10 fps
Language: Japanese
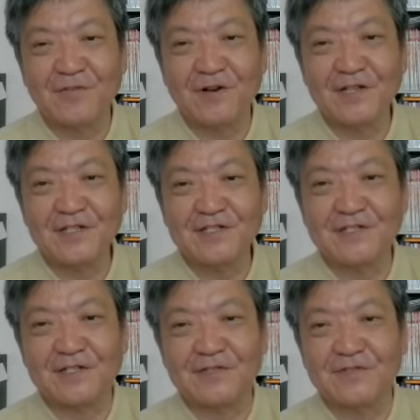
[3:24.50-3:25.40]
ワン・イン
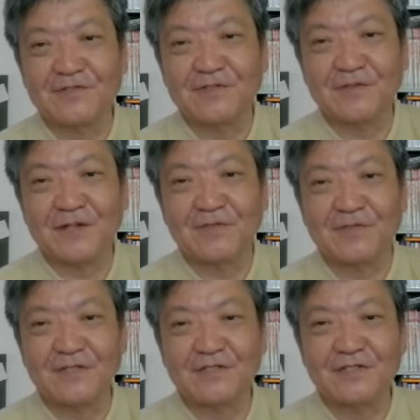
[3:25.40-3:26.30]
さんという今
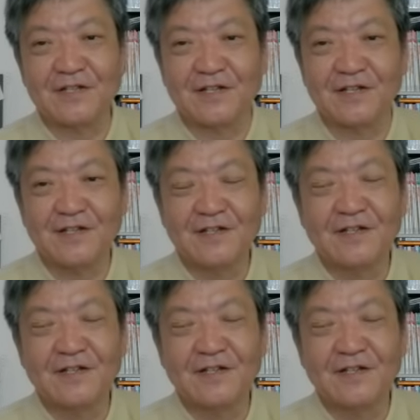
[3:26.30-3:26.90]
のですね、